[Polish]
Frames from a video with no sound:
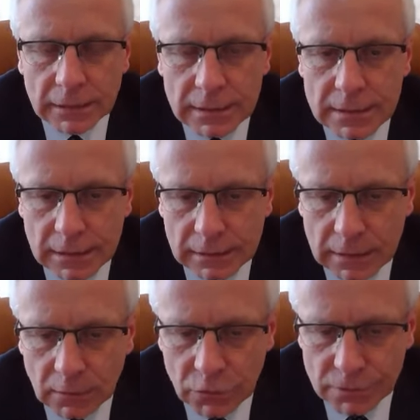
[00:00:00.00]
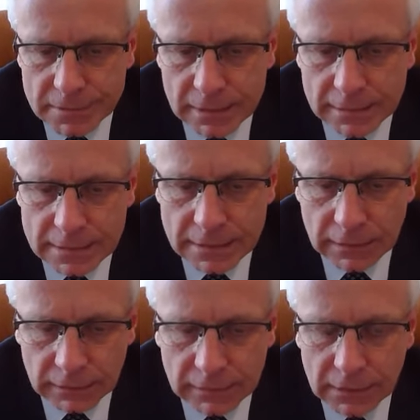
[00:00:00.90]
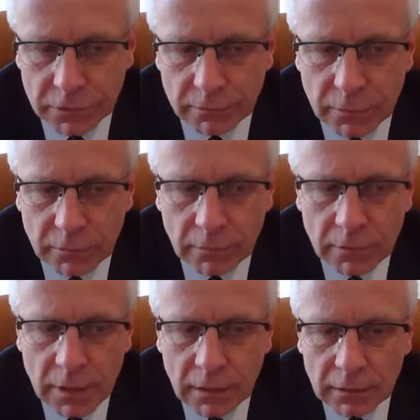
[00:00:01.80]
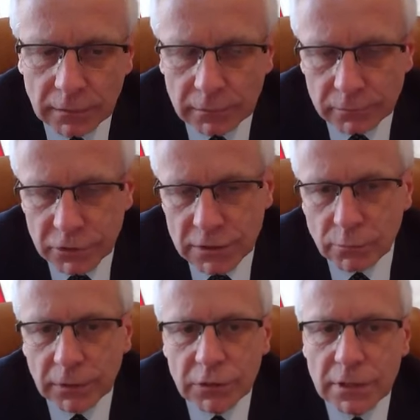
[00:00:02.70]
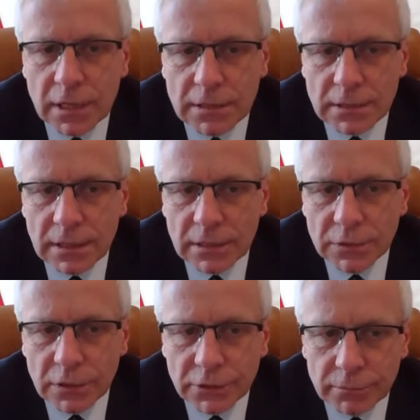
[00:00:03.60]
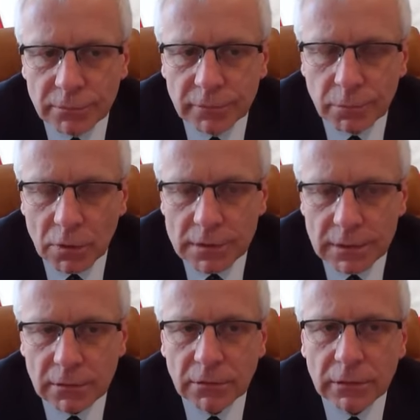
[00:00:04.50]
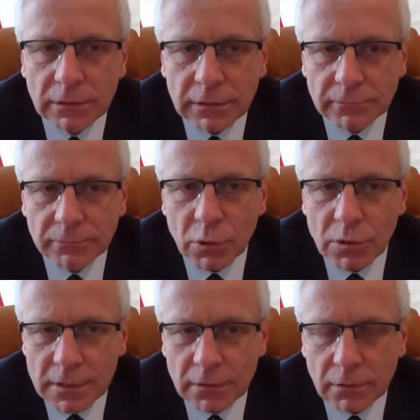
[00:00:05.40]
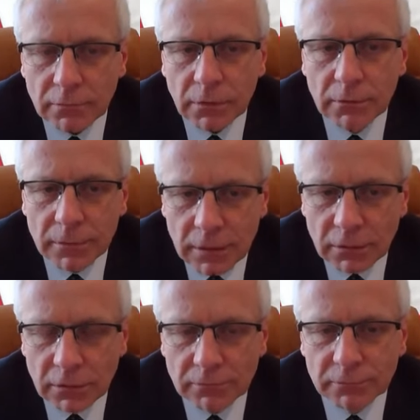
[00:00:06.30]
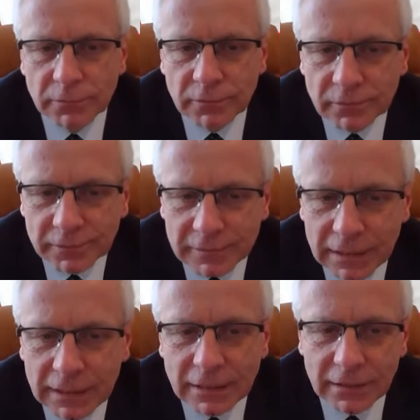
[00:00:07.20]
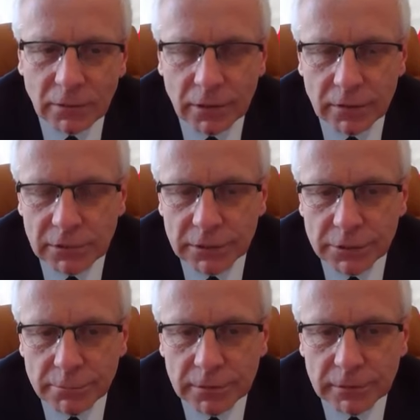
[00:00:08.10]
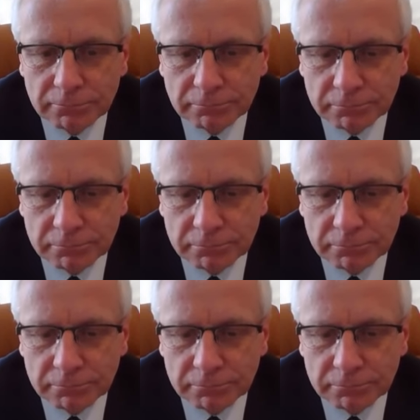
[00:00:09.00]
niestety na gorszą statystykę także, bo e, przez długi czas należeliśmy w Polsce do mm, procentowo w tej kategorii byliśmy